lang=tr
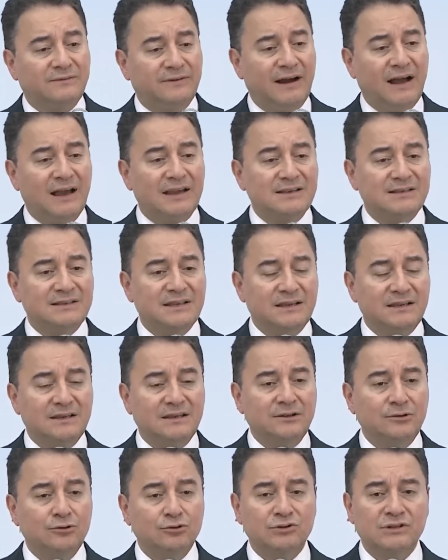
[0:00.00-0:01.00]
faizleri
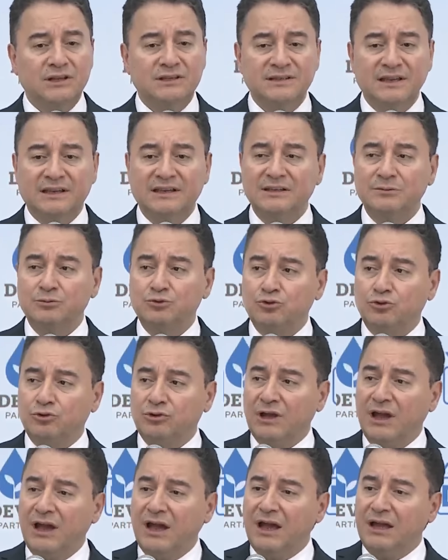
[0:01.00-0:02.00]

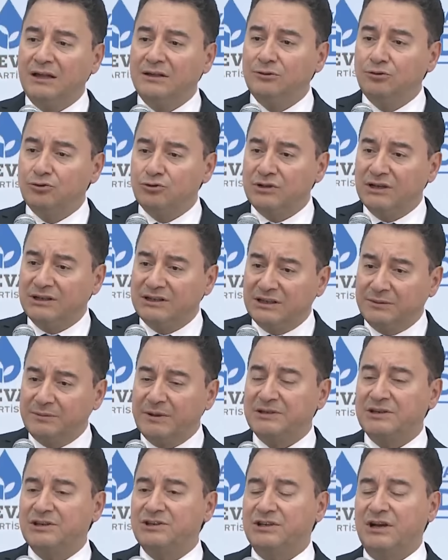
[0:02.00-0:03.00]
%8,5'tan
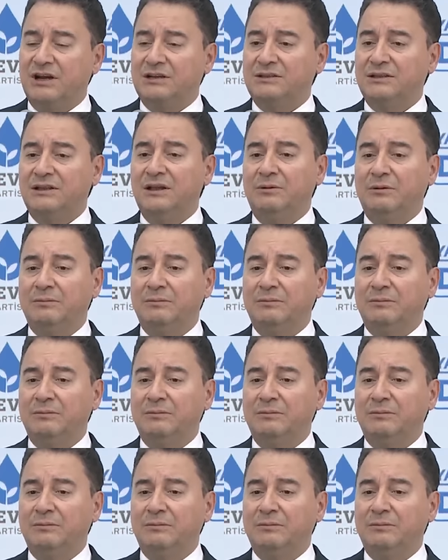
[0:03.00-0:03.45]
%45'e çıkarttı değil